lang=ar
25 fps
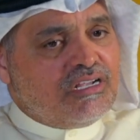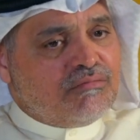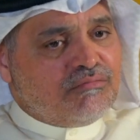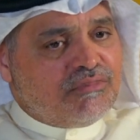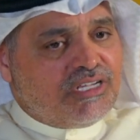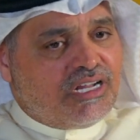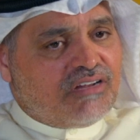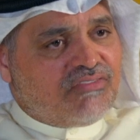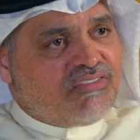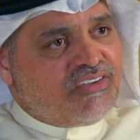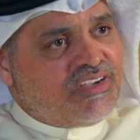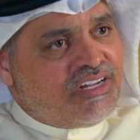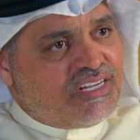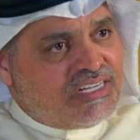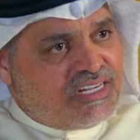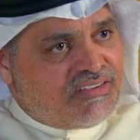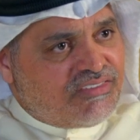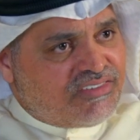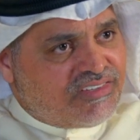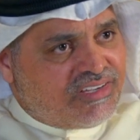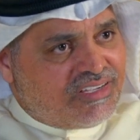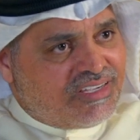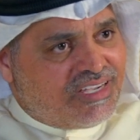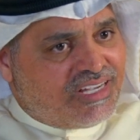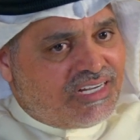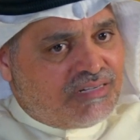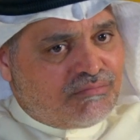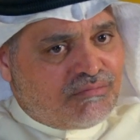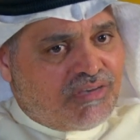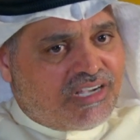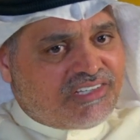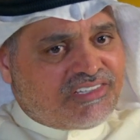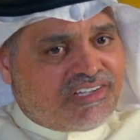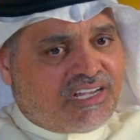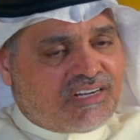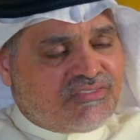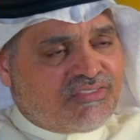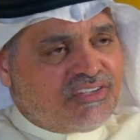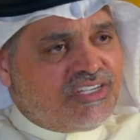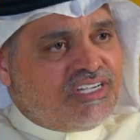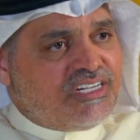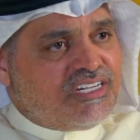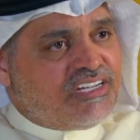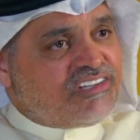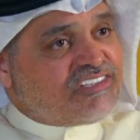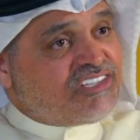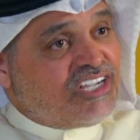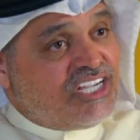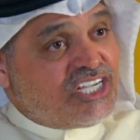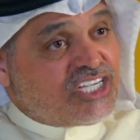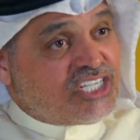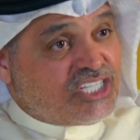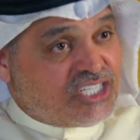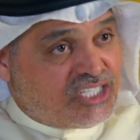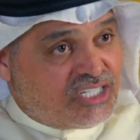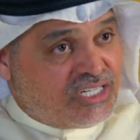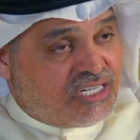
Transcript: من الفعل نفسه يعني ما صار فعل يستحق